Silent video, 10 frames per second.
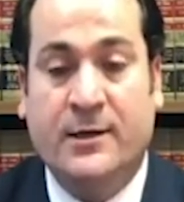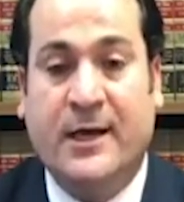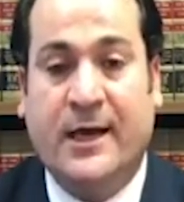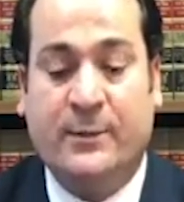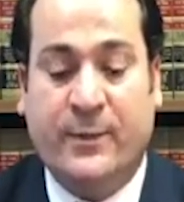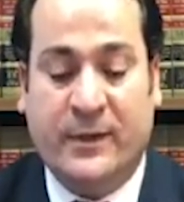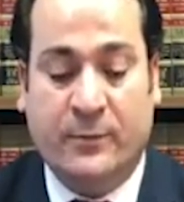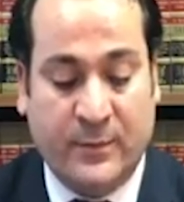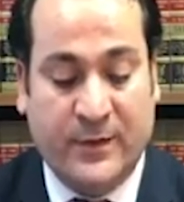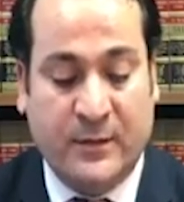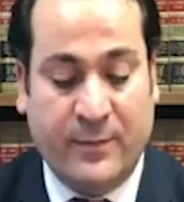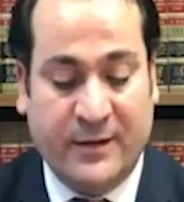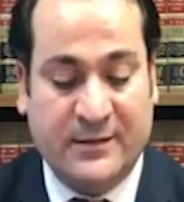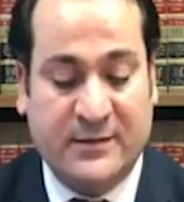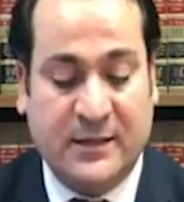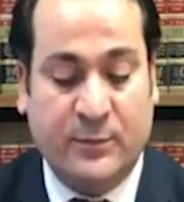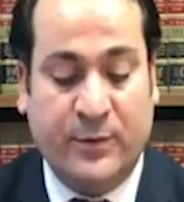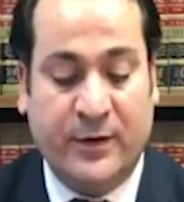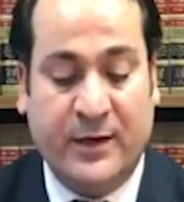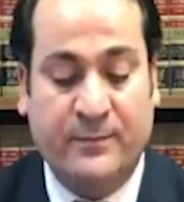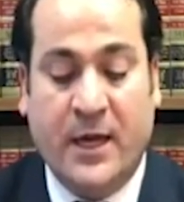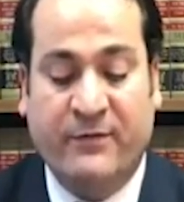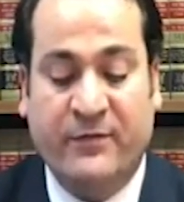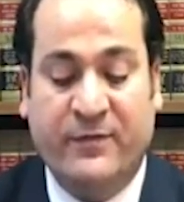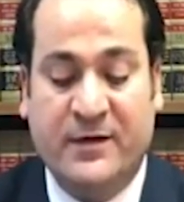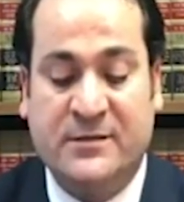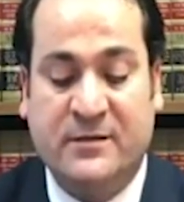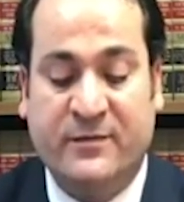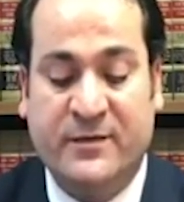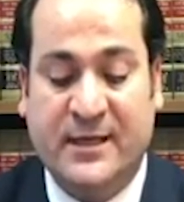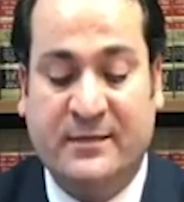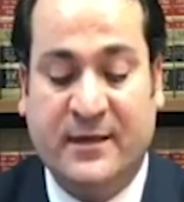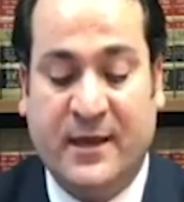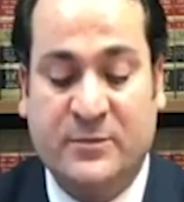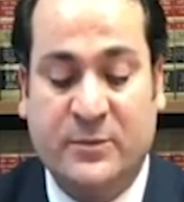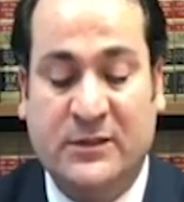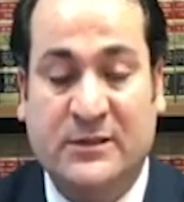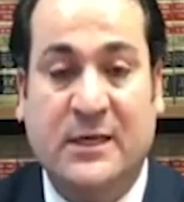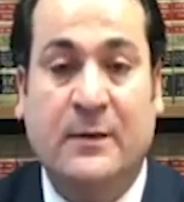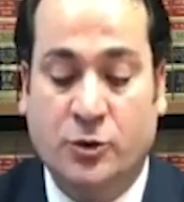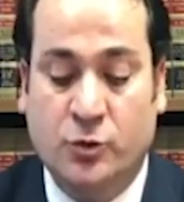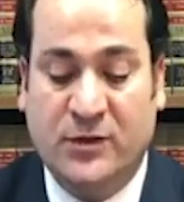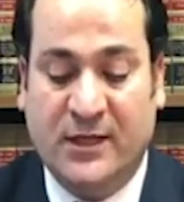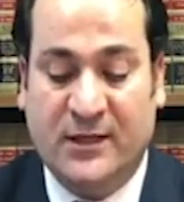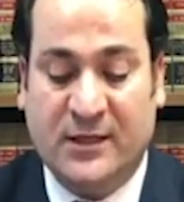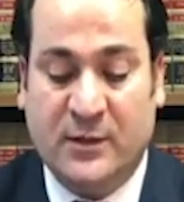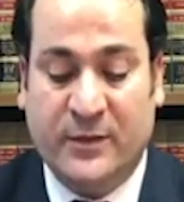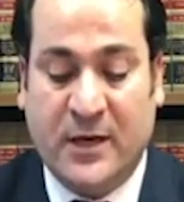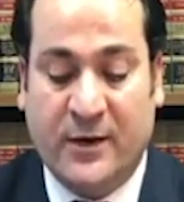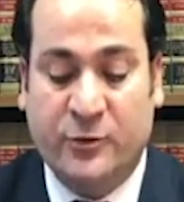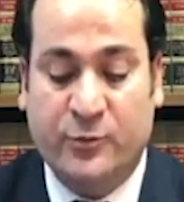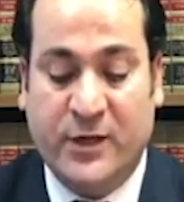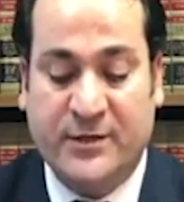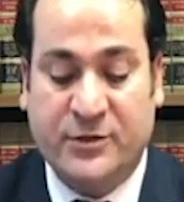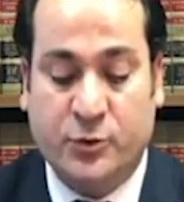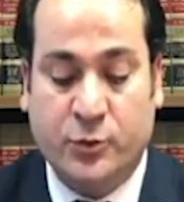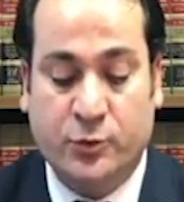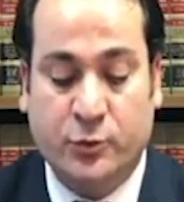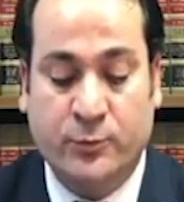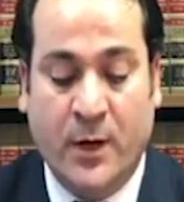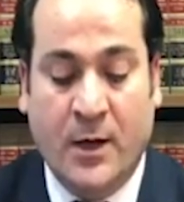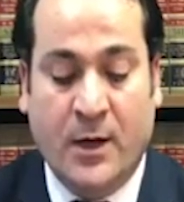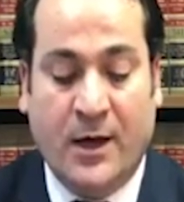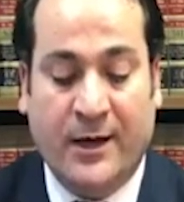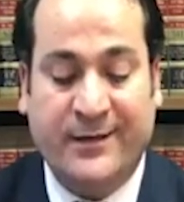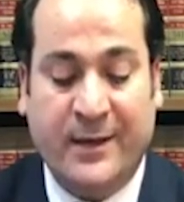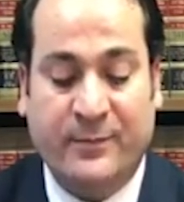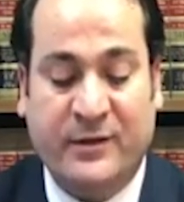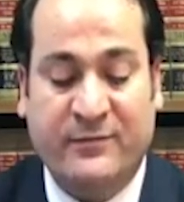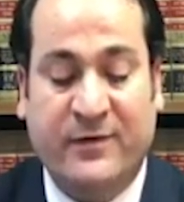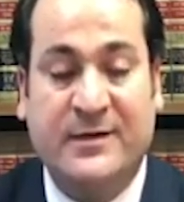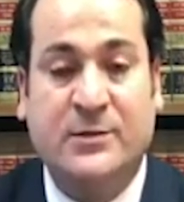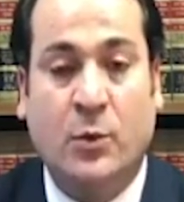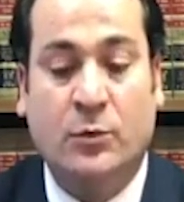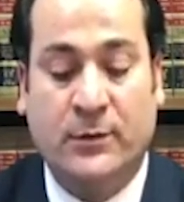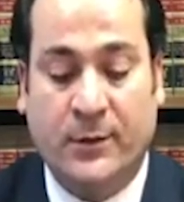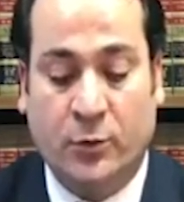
Yani benim Amerika Bankası'ndaki param, evim varsa vasiyete yazmadıysam Türkiye'deki gibi kanun mülakçı çocuğum annem kim varsa onlara